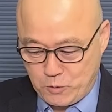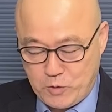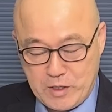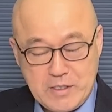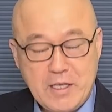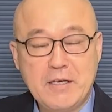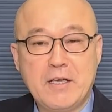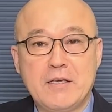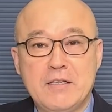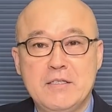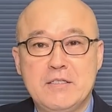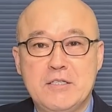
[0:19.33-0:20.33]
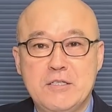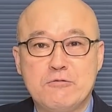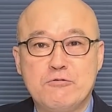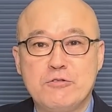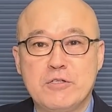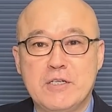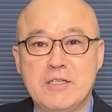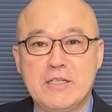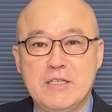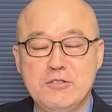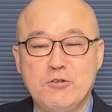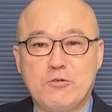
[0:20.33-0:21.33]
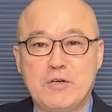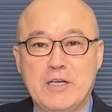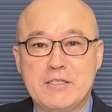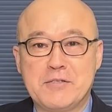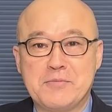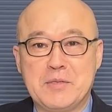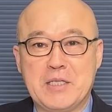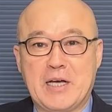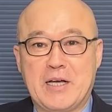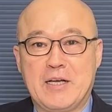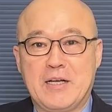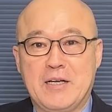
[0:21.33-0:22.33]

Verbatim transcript: 괴테의 이 시 구절을 인용을 했습니다.